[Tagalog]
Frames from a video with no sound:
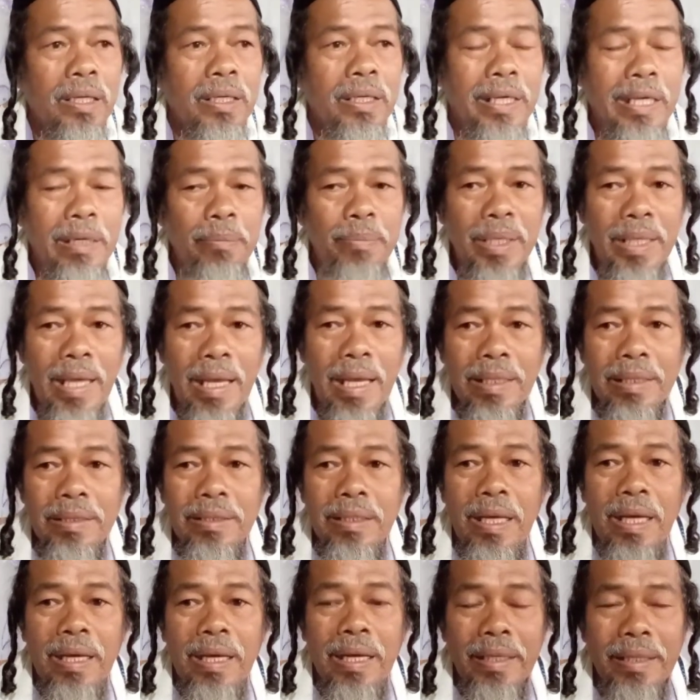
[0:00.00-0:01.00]

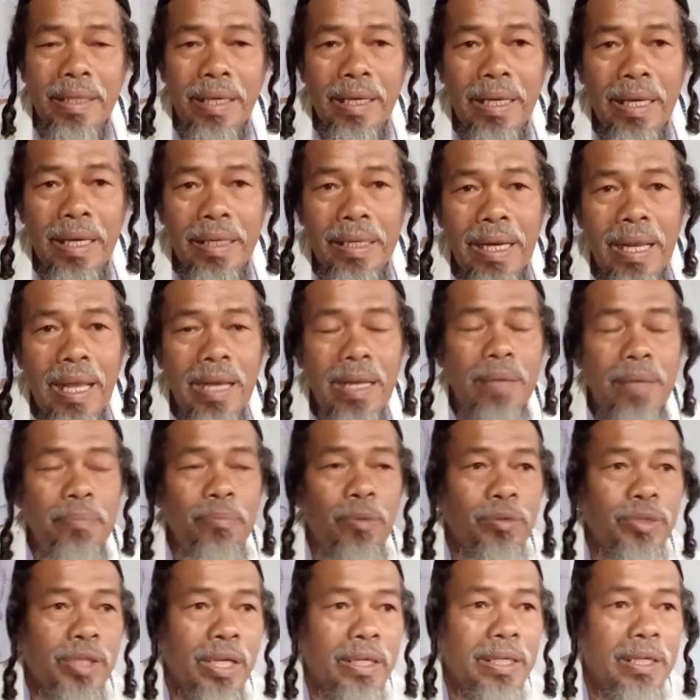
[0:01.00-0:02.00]
criminality, ang kanyang kakilala
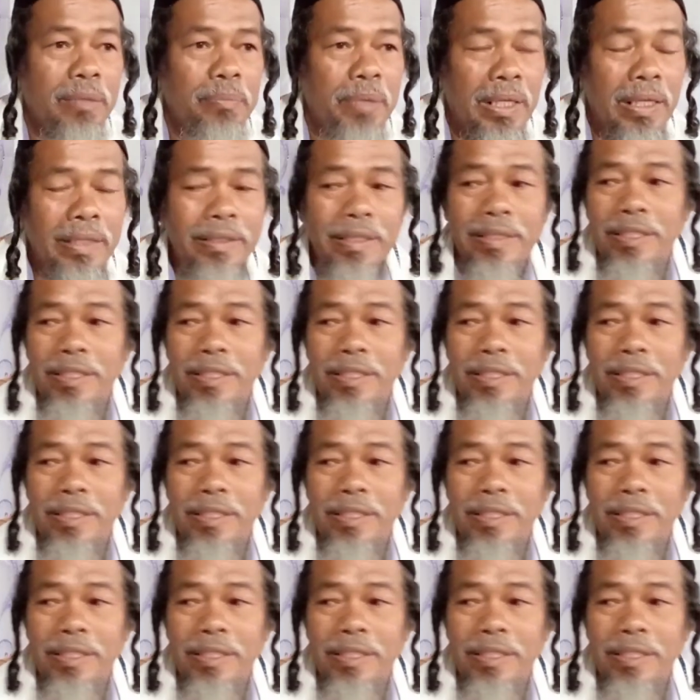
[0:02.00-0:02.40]
involved sa criminal,